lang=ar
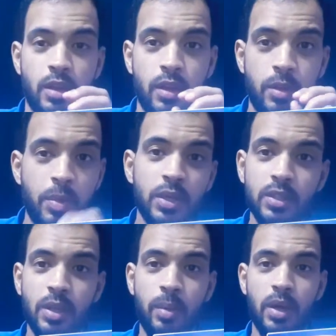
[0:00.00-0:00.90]

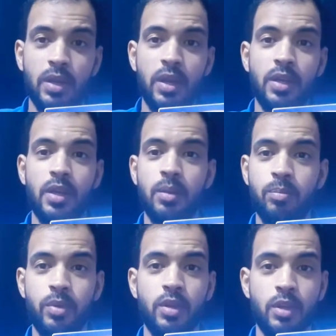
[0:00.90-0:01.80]
البرد طبعا أحيانا
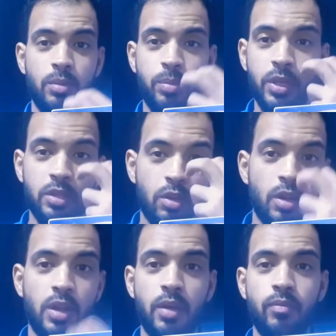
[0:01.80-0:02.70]
بيجي
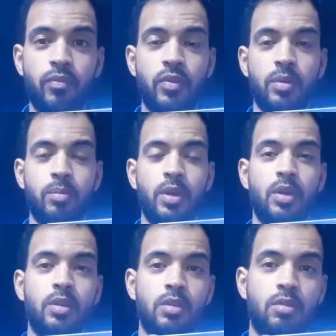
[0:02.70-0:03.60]
باحتقان أنف
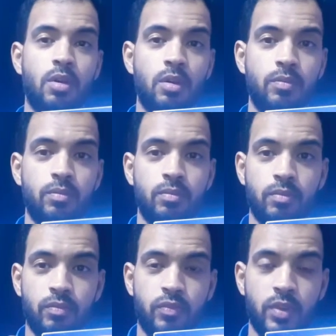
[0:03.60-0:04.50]
باحتقان
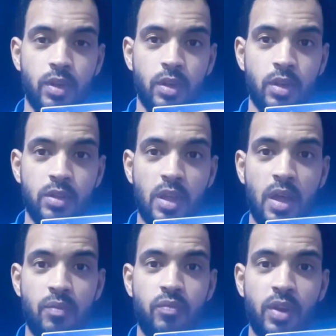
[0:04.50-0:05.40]
في
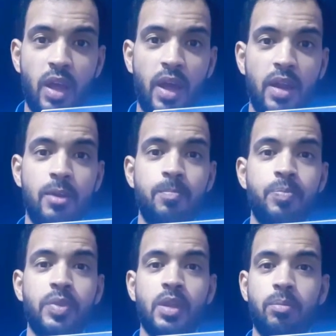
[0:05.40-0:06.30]
التهاب في الحلق
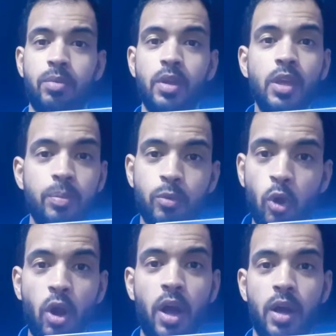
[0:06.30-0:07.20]
بيجي
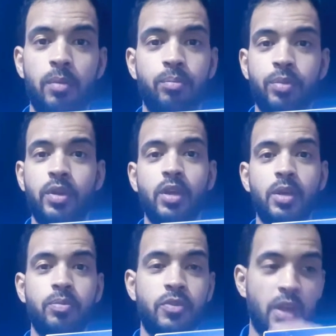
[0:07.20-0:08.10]
بكحة
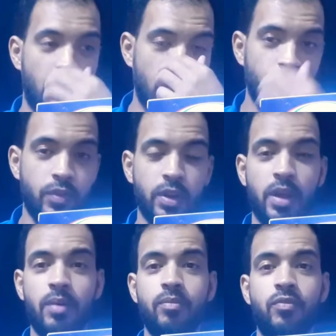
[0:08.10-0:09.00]
بيجي بسلام في
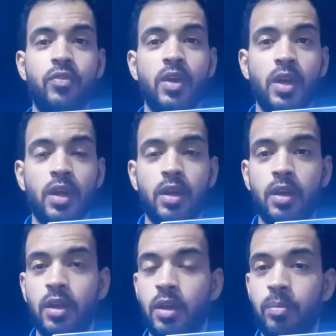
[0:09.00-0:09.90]
الأنف
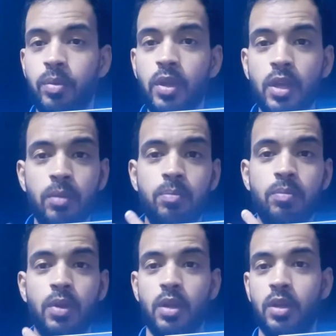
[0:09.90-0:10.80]
آه، بيجي
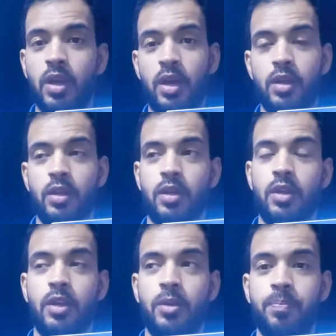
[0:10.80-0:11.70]
يعني
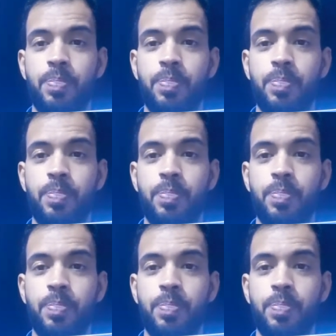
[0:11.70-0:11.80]
إيه